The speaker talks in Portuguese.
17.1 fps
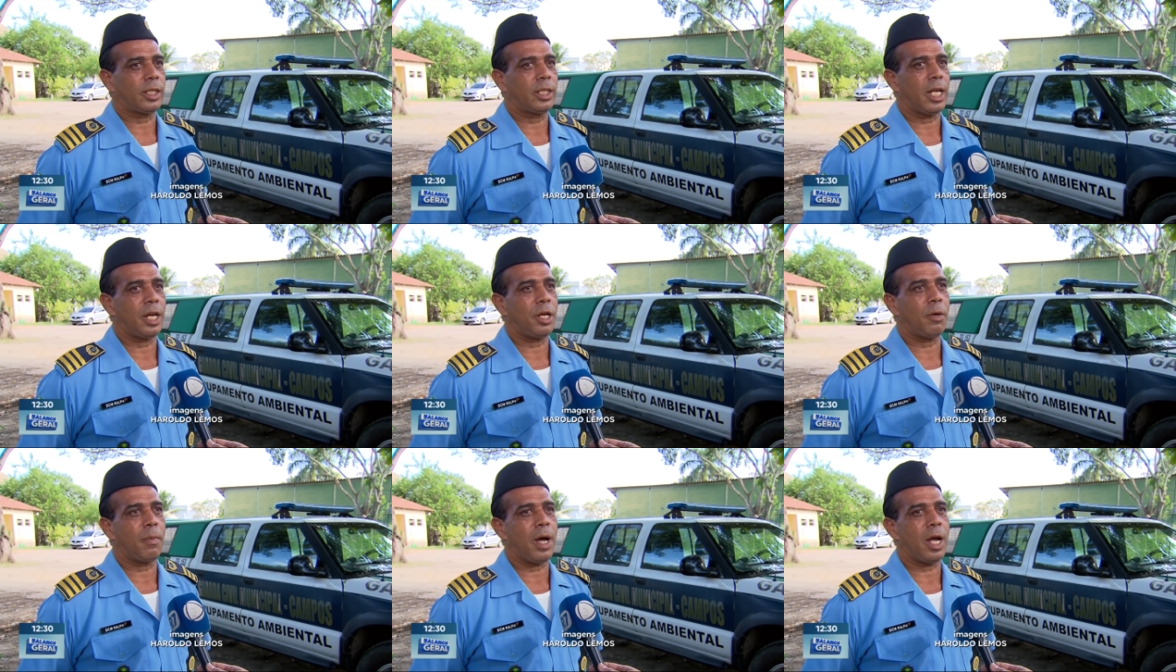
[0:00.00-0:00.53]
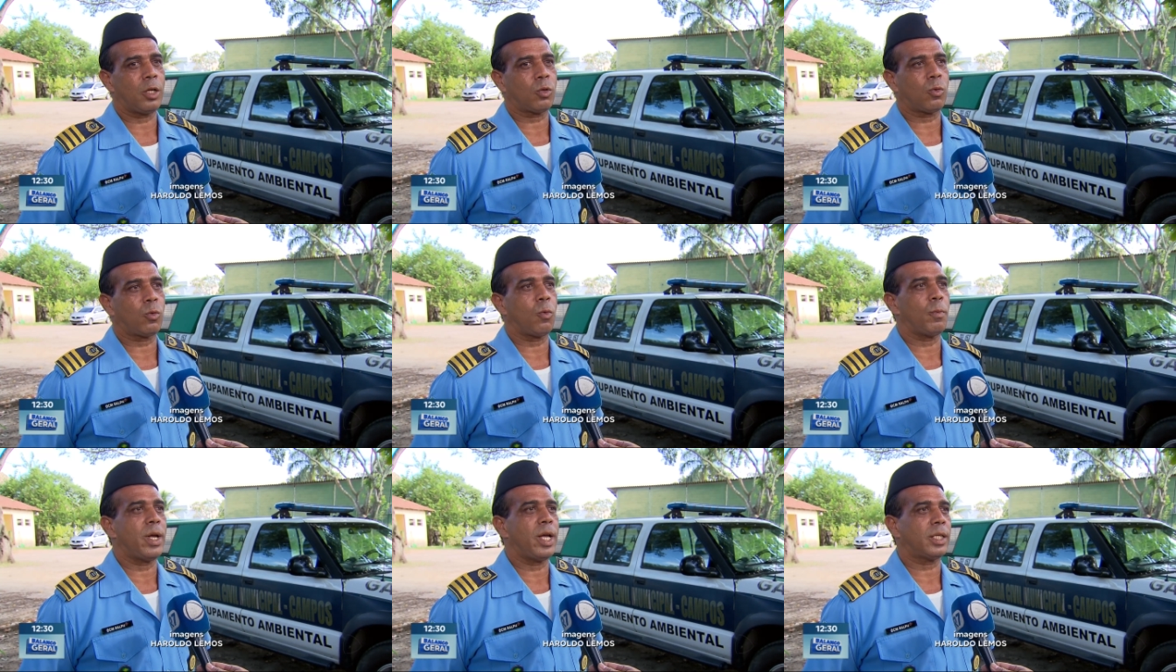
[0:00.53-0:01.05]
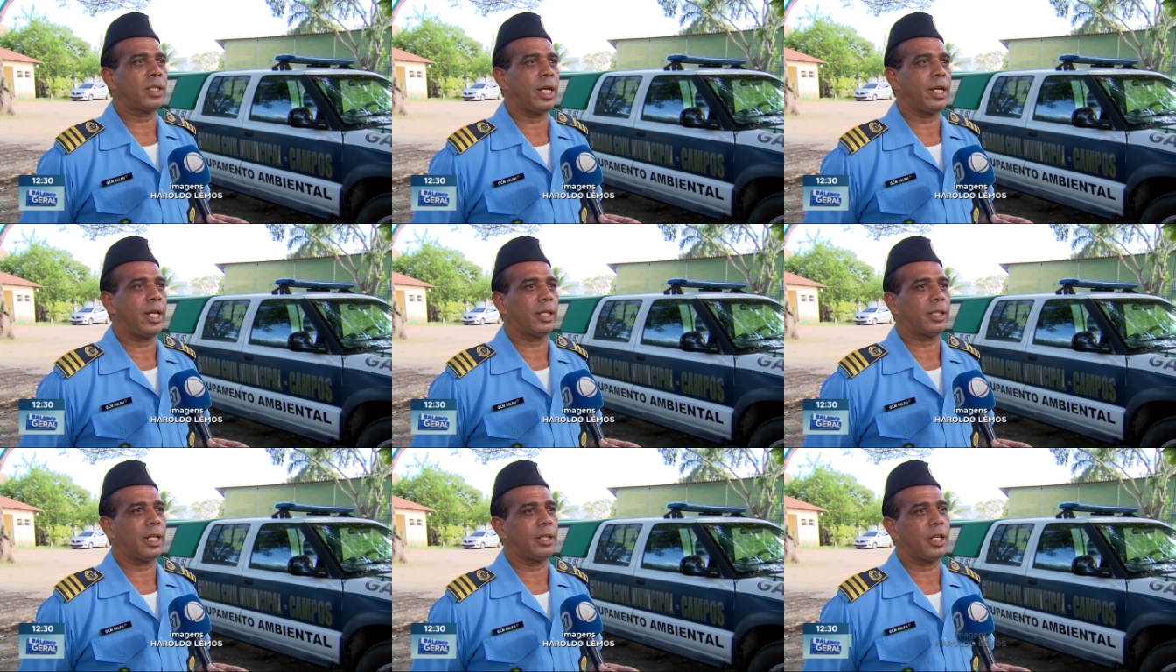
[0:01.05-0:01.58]
Esses animais começam a
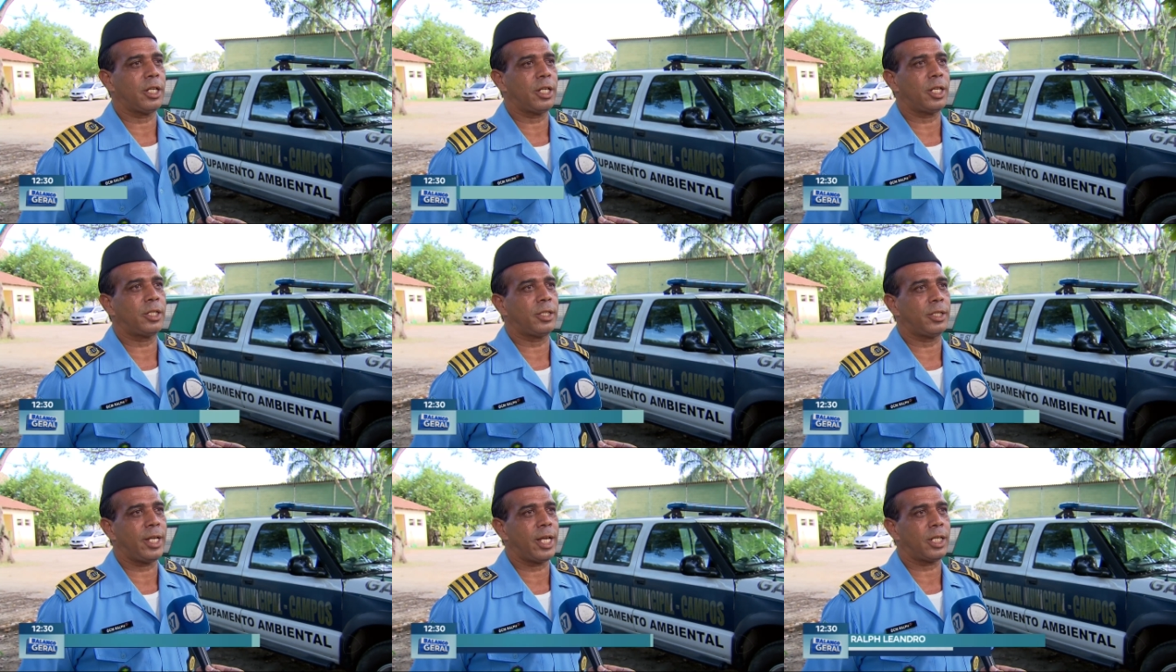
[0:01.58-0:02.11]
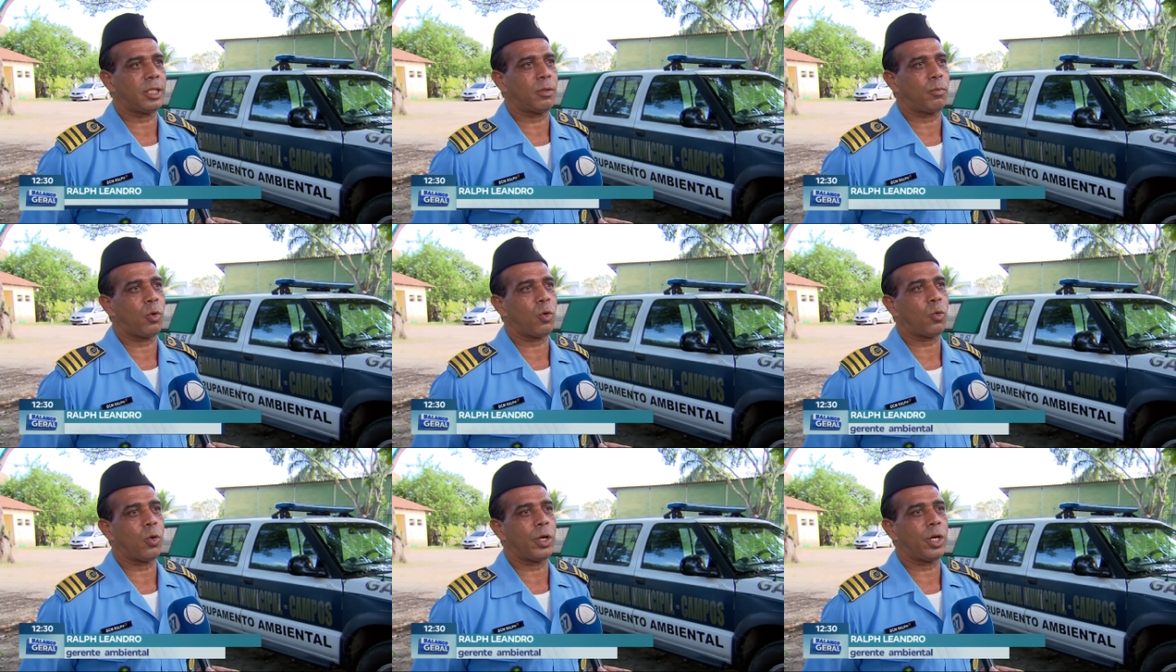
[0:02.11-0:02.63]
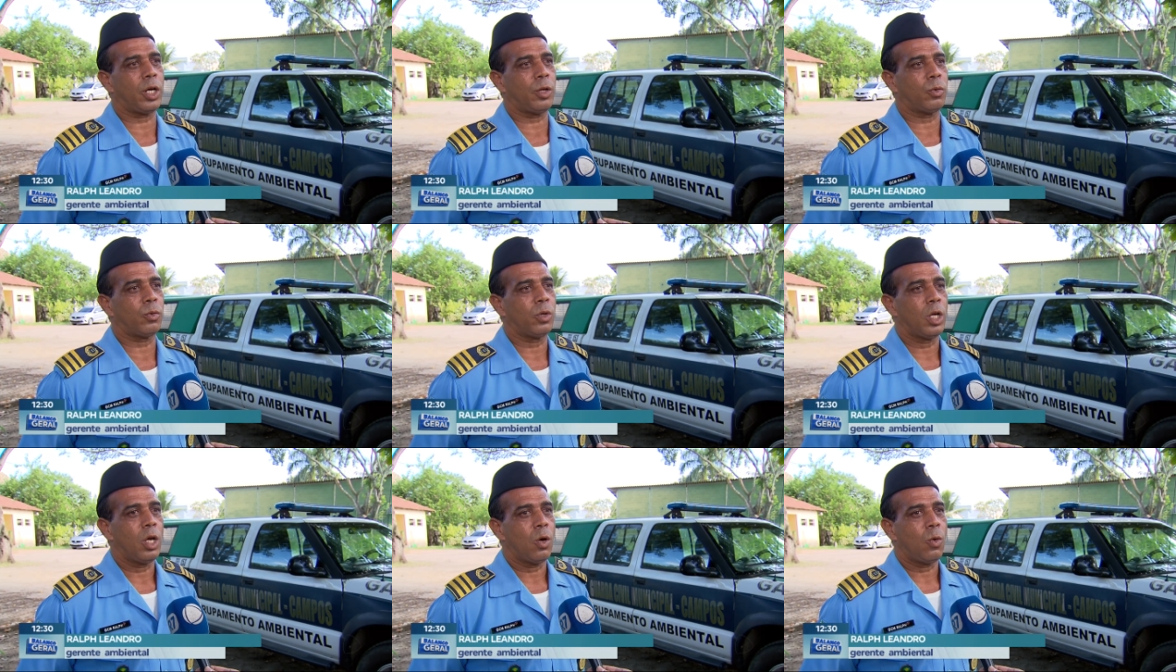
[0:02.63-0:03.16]
entrar dentro da residência procurando
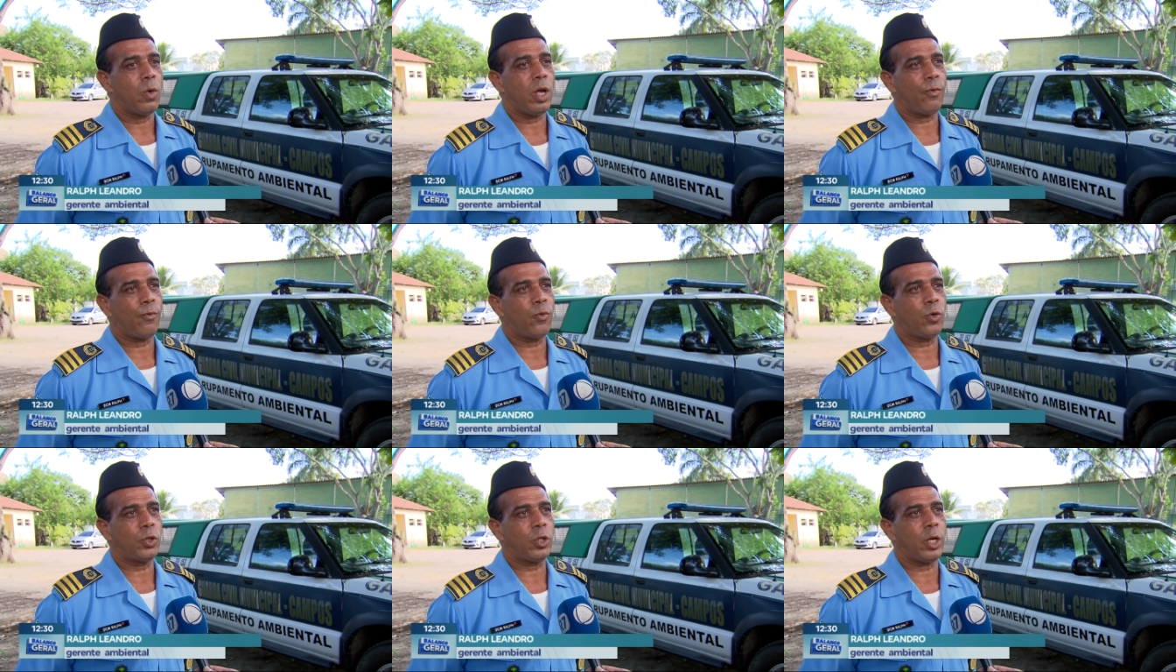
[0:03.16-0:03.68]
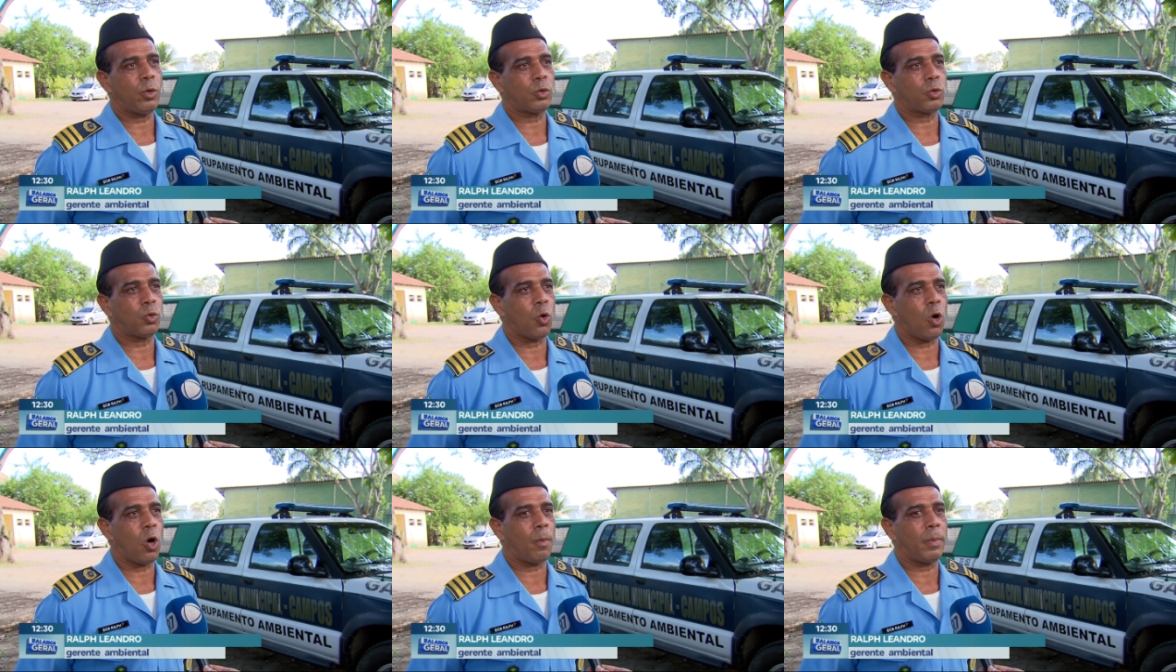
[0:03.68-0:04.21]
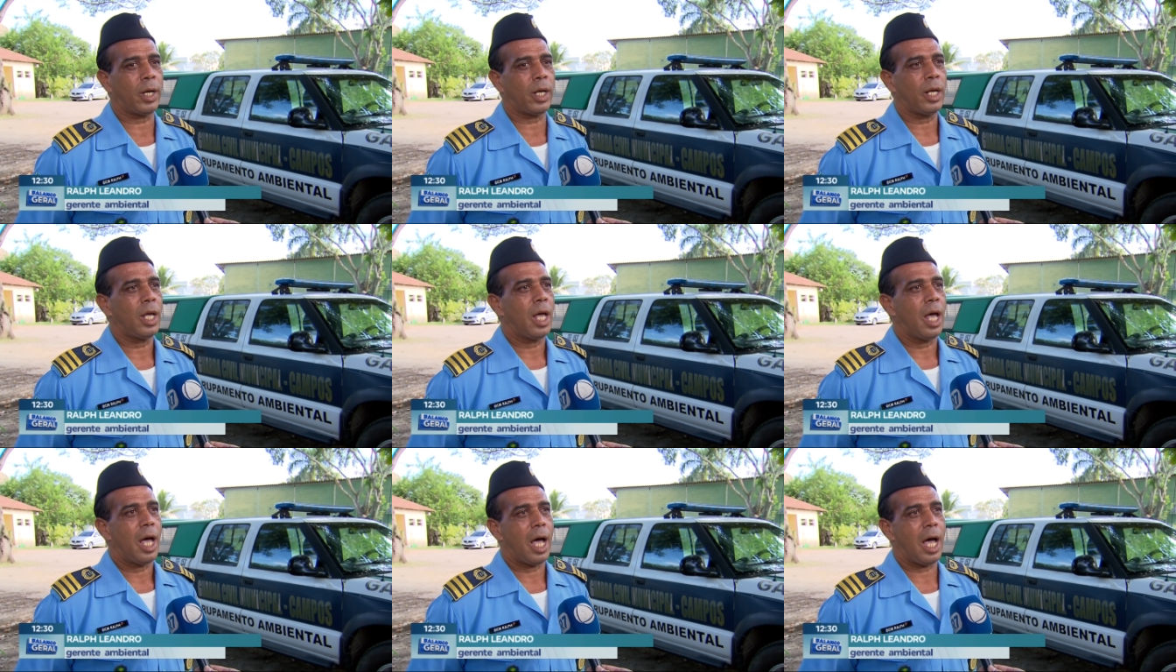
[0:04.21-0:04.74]
um refúgio aí, sombra,
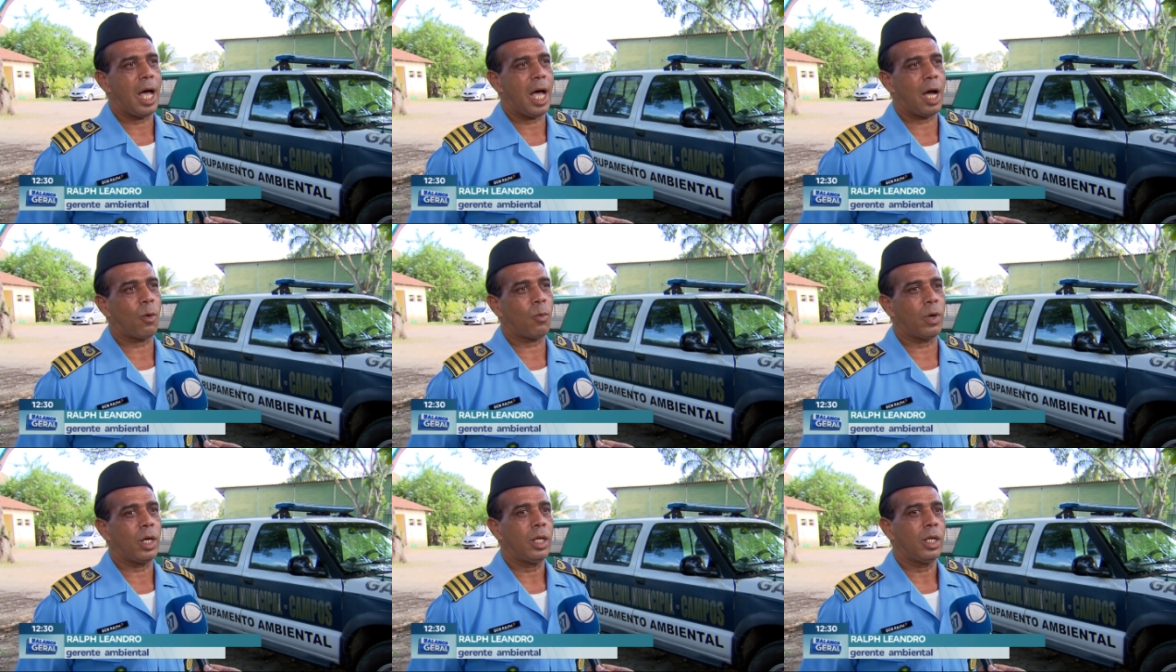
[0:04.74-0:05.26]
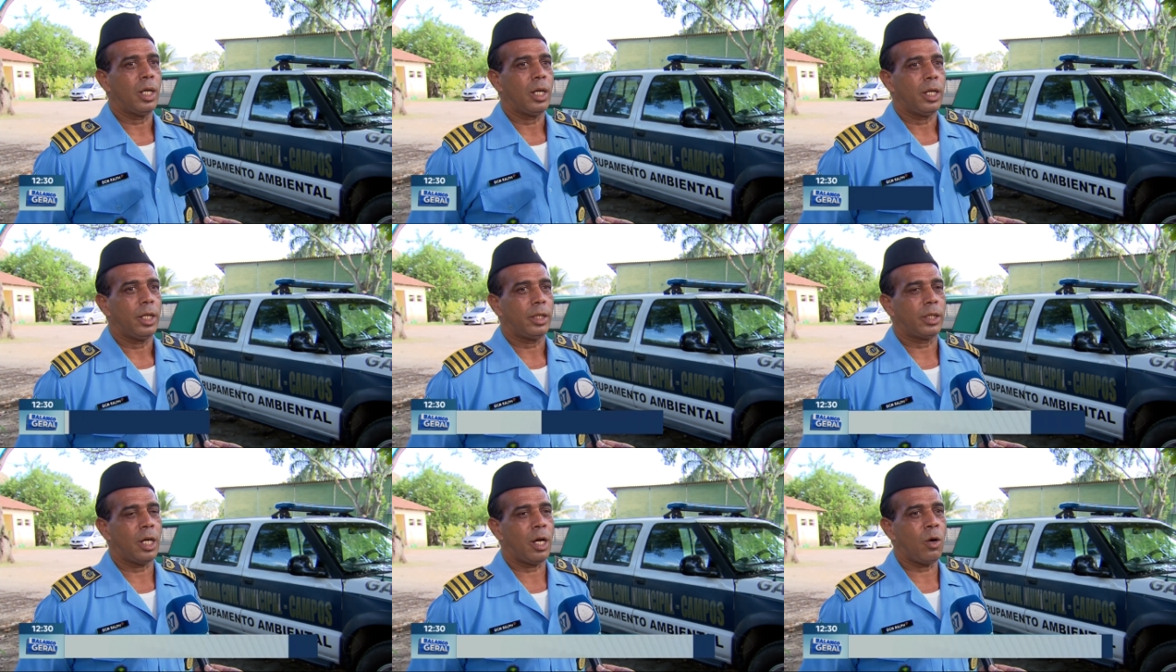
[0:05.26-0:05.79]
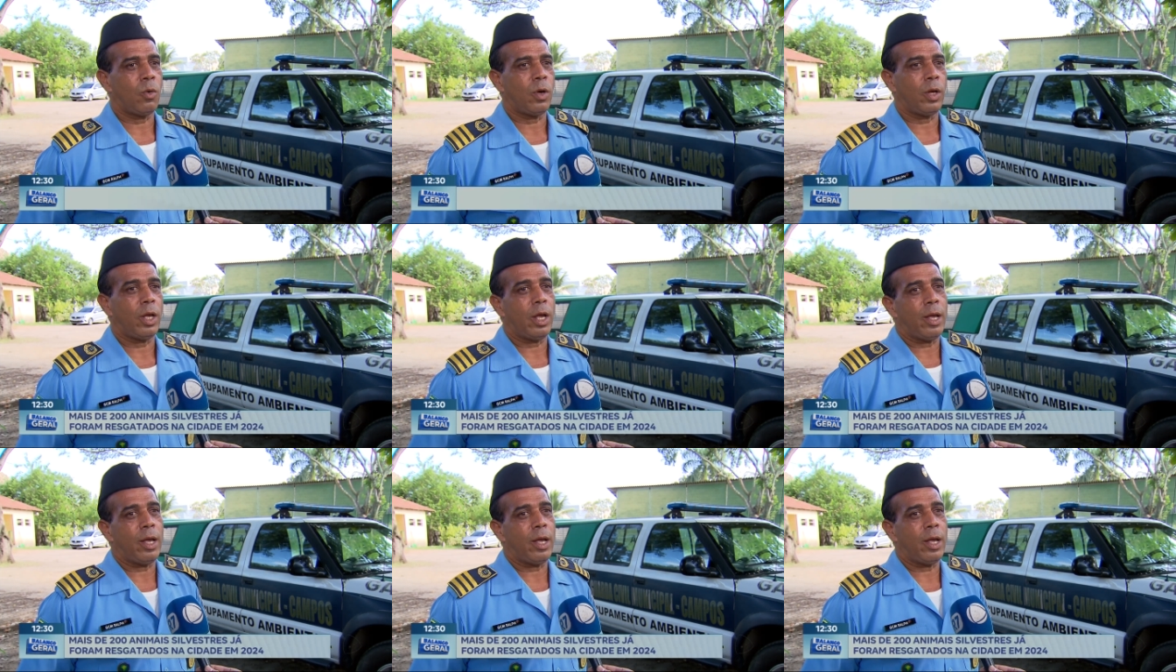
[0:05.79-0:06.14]
água. Então,